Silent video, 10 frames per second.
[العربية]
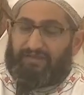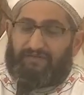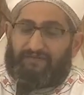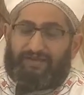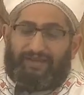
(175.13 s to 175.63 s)

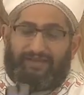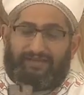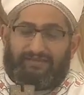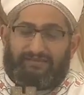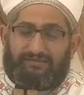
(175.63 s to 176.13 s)
ازاي
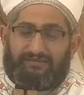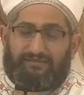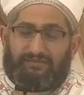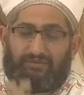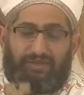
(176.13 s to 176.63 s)
نكون
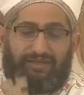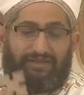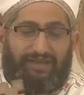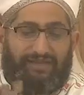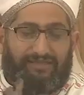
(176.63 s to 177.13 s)
في وضع
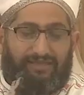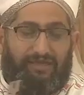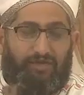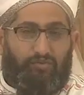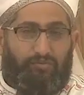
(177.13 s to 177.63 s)

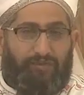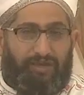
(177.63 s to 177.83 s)
التأهب